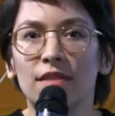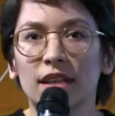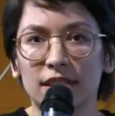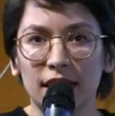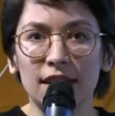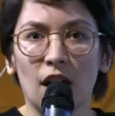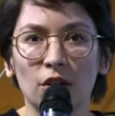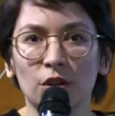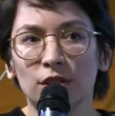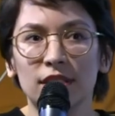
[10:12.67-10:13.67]
okay, wir ticken
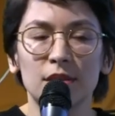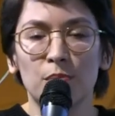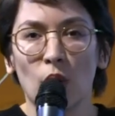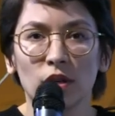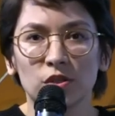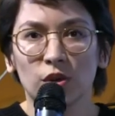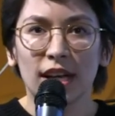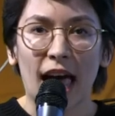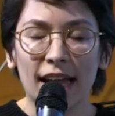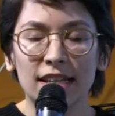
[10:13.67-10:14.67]
auch noch diese Box
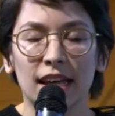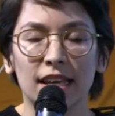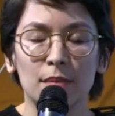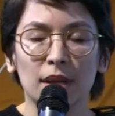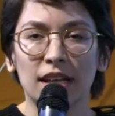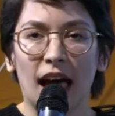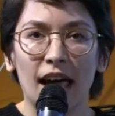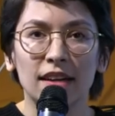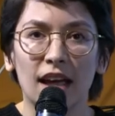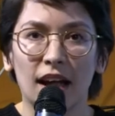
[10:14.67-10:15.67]
und laden da jemanden
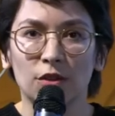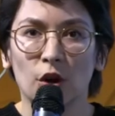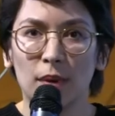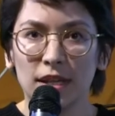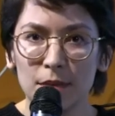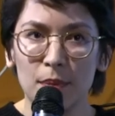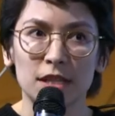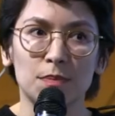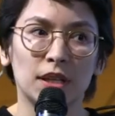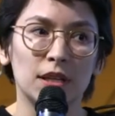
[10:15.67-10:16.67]
ein, der halt nochmal die
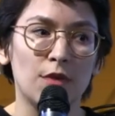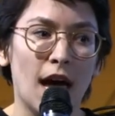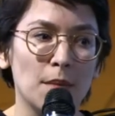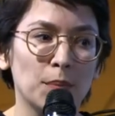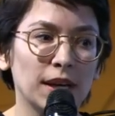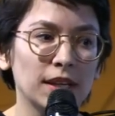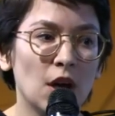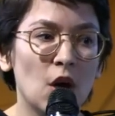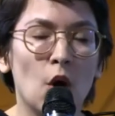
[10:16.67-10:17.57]
Perspektive einbringt.